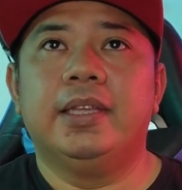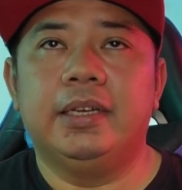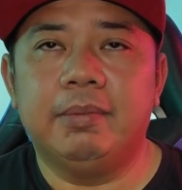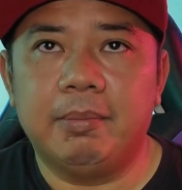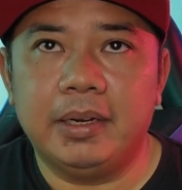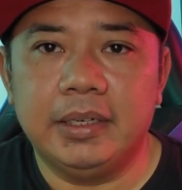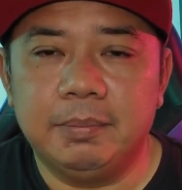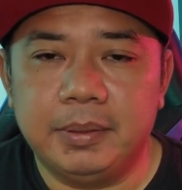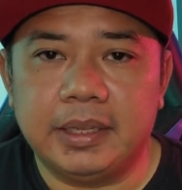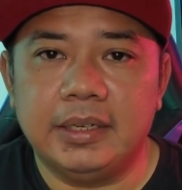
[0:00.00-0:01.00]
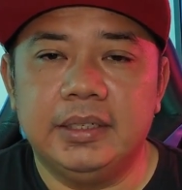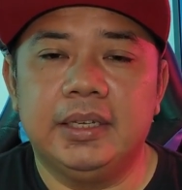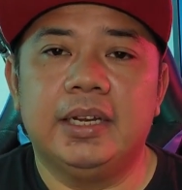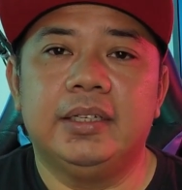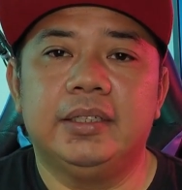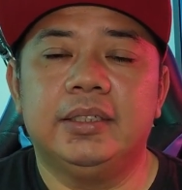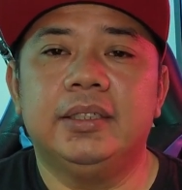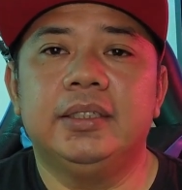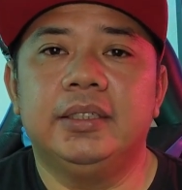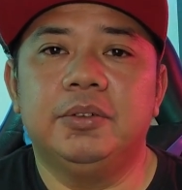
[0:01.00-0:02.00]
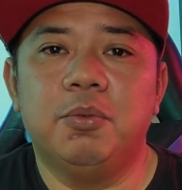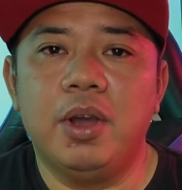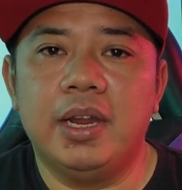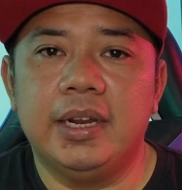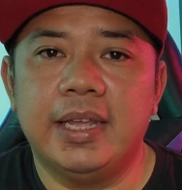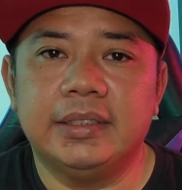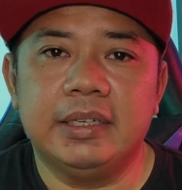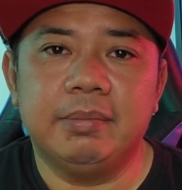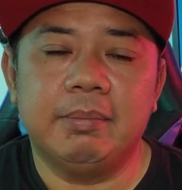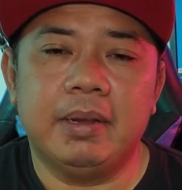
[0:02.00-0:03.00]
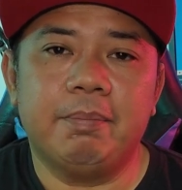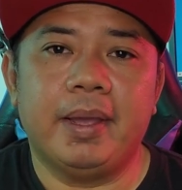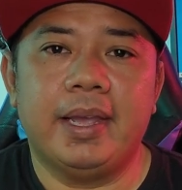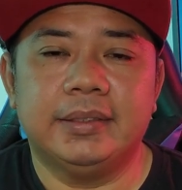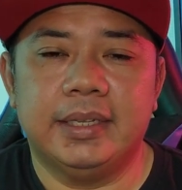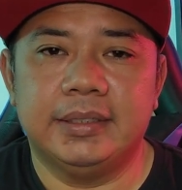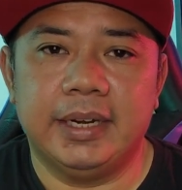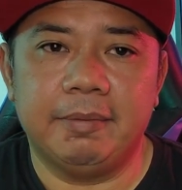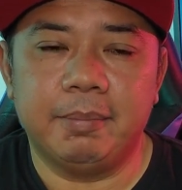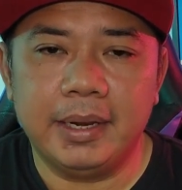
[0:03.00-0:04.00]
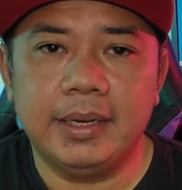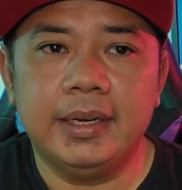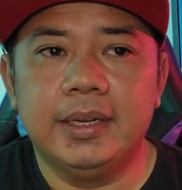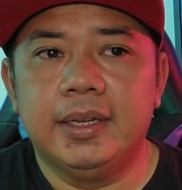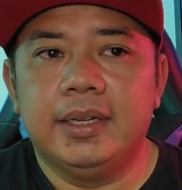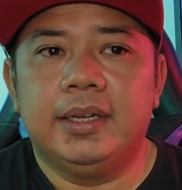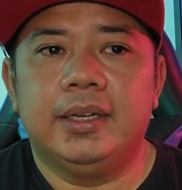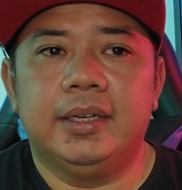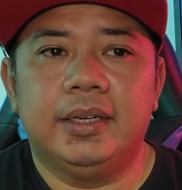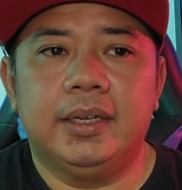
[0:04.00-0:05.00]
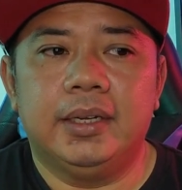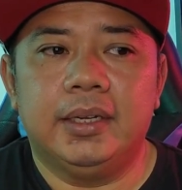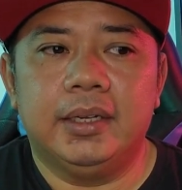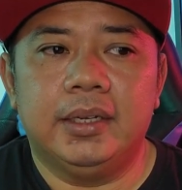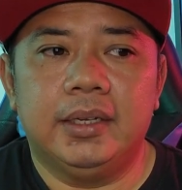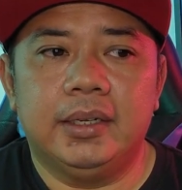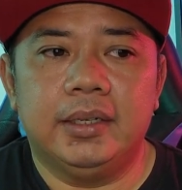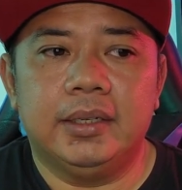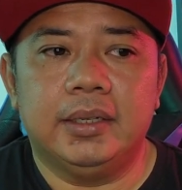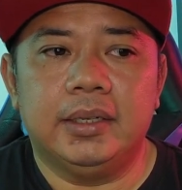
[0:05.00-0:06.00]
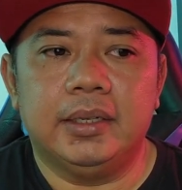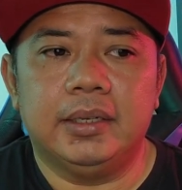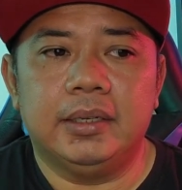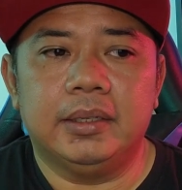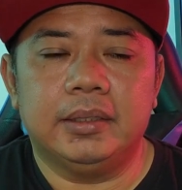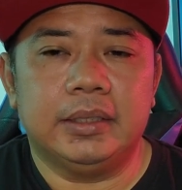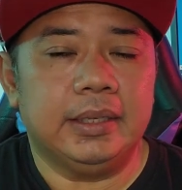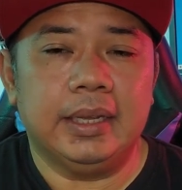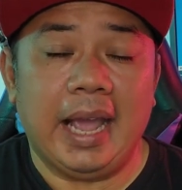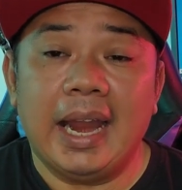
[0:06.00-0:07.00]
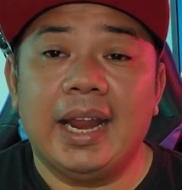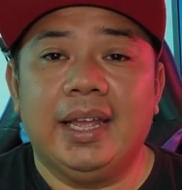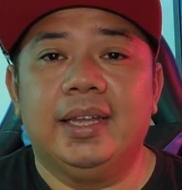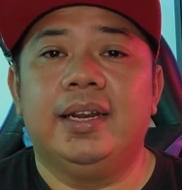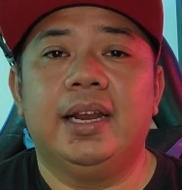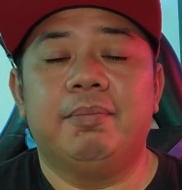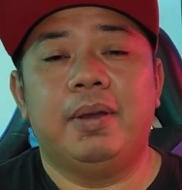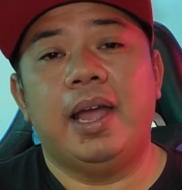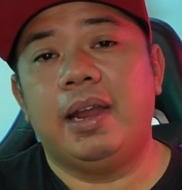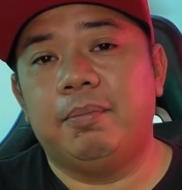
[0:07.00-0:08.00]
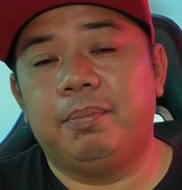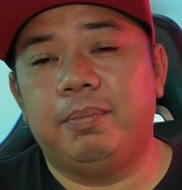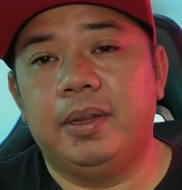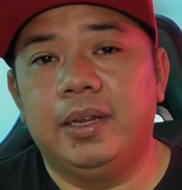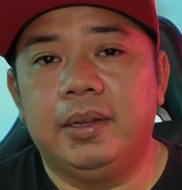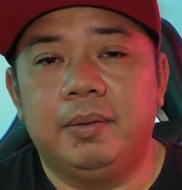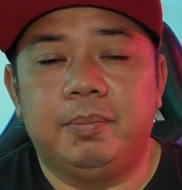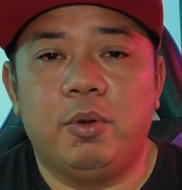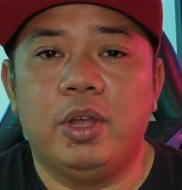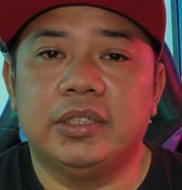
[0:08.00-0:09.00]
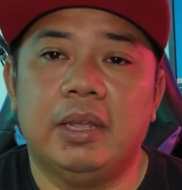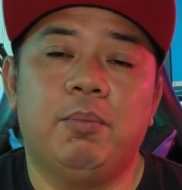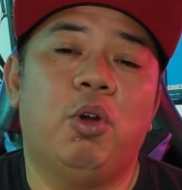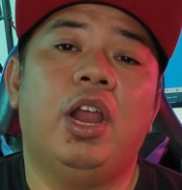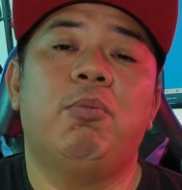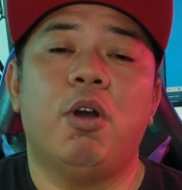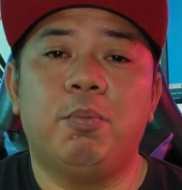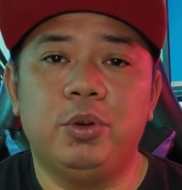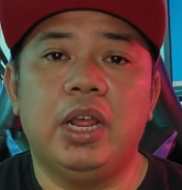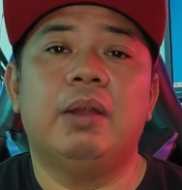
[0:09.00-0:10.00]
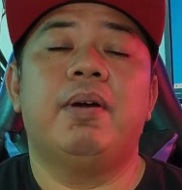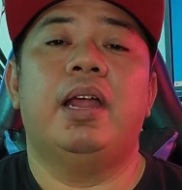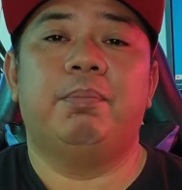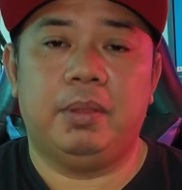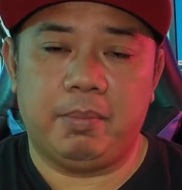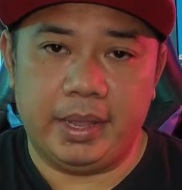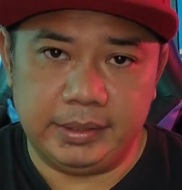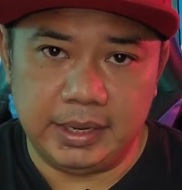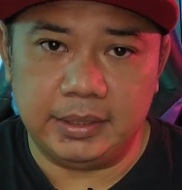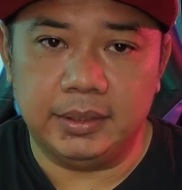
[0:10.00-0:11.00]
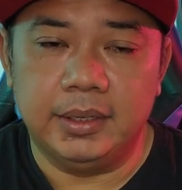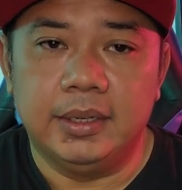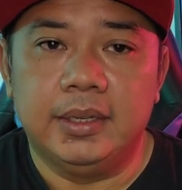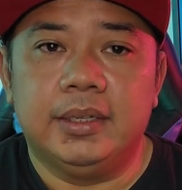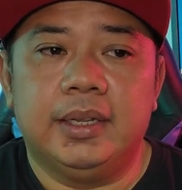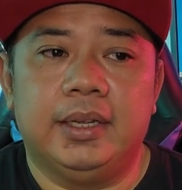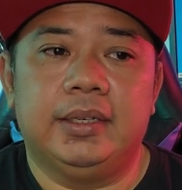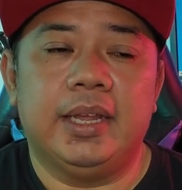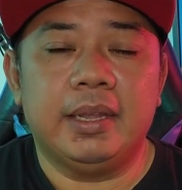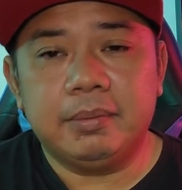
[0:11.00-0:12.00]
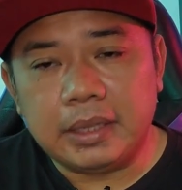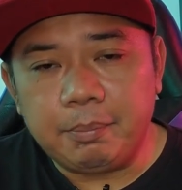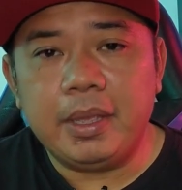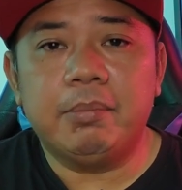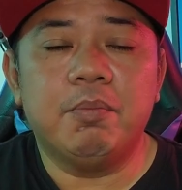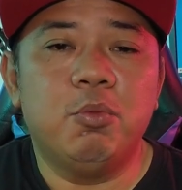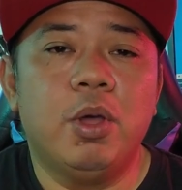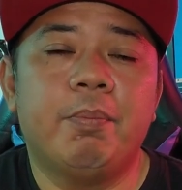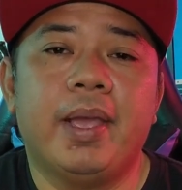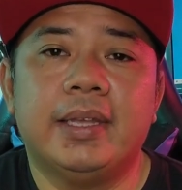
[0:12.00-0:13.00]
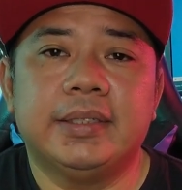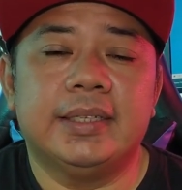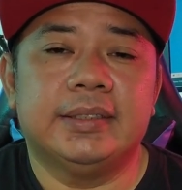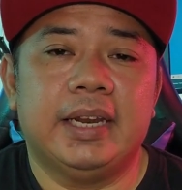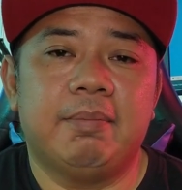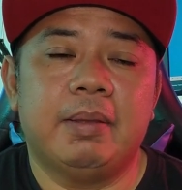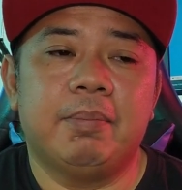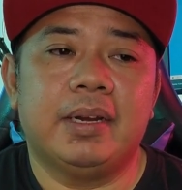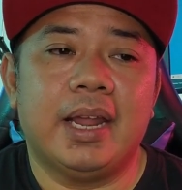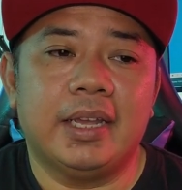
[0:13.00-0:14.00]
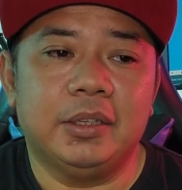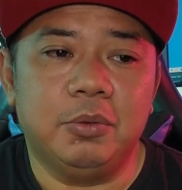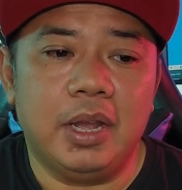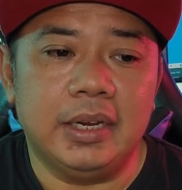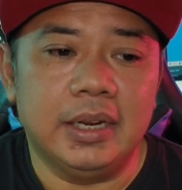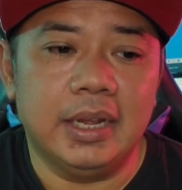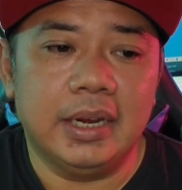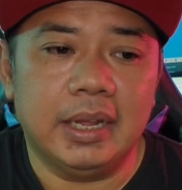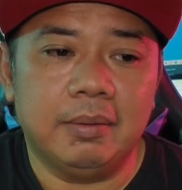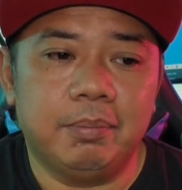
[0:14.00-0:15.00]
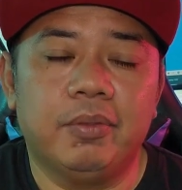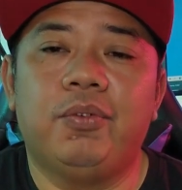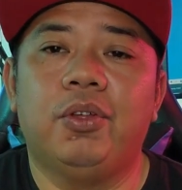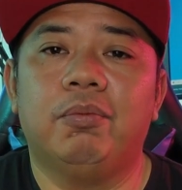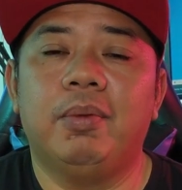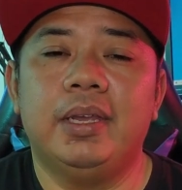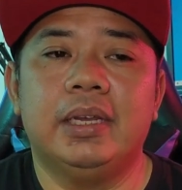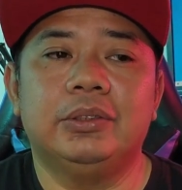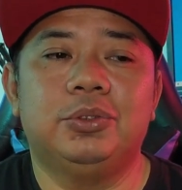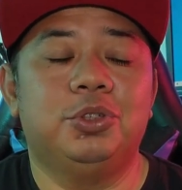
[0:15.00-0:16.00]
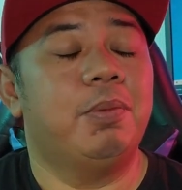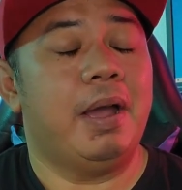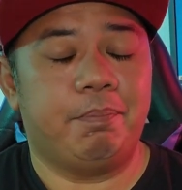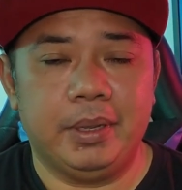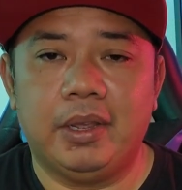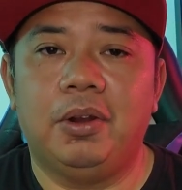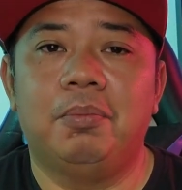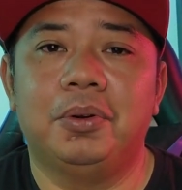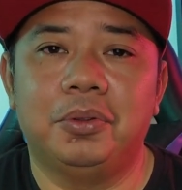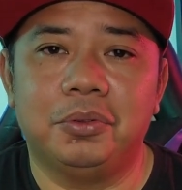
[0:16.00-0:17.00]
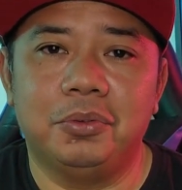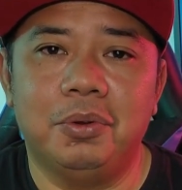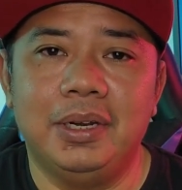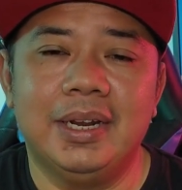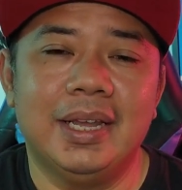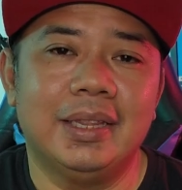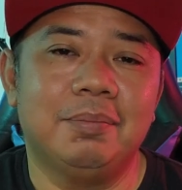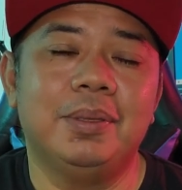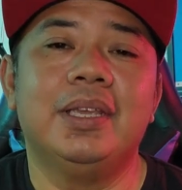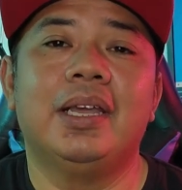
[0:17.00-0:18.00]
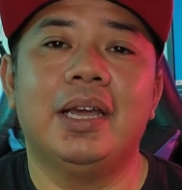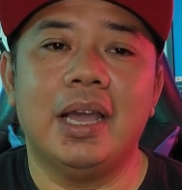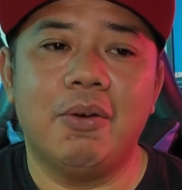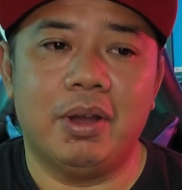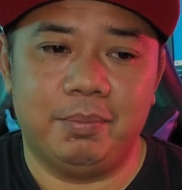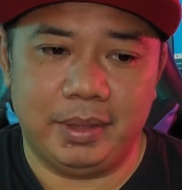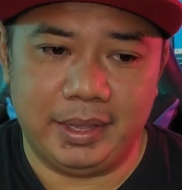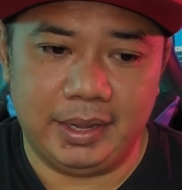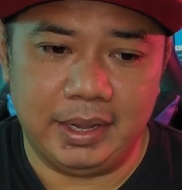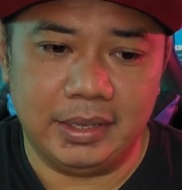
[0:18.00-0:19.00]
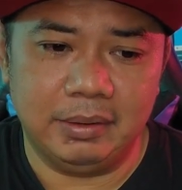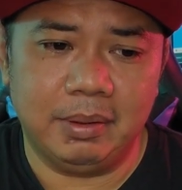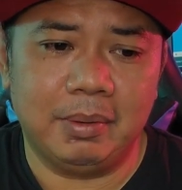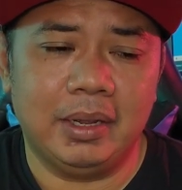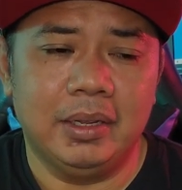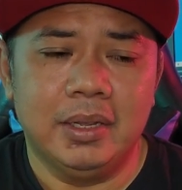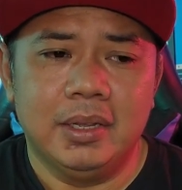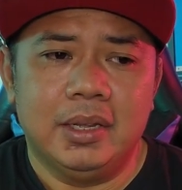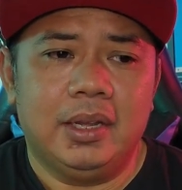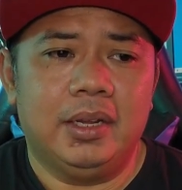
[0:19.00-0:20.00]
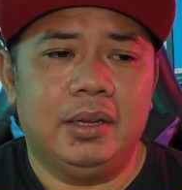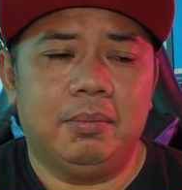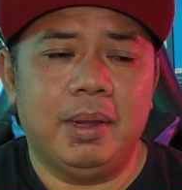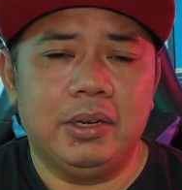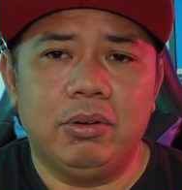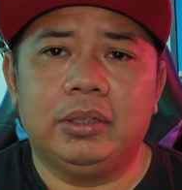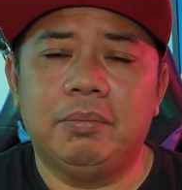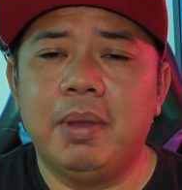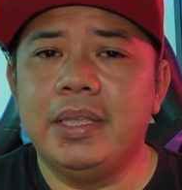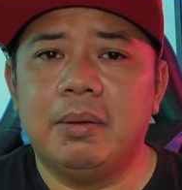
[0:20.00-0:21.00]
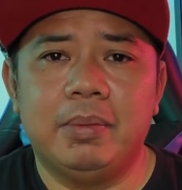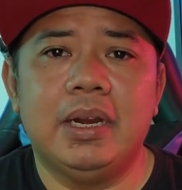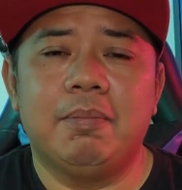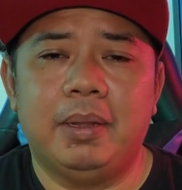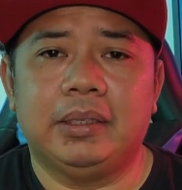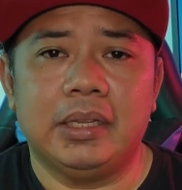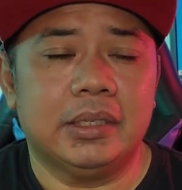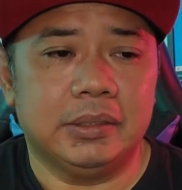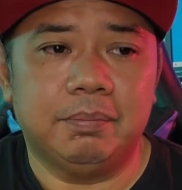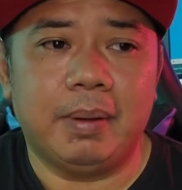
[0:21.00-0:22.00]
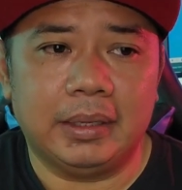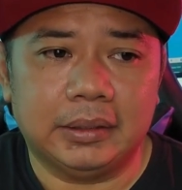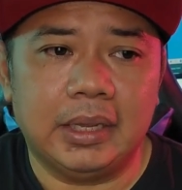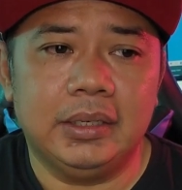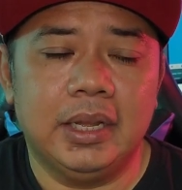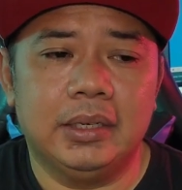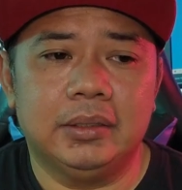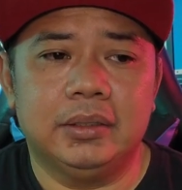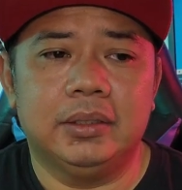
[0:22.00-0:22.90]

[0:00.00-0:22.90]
Jadi memang di pertandingan ini gua ngelihatnya memang PSS Sleman uh, kalah ya dalam hal Eh, penguasaan bola maupun dalam hal permainan. nah, yang, tapi yang membuat PSS Sleman menang itu adalah performa yang cukup apik kalau menurut gue dari penjaga gawang mereka. Jadi memang uh, Bali United banyak mendapatkan kesempatan dan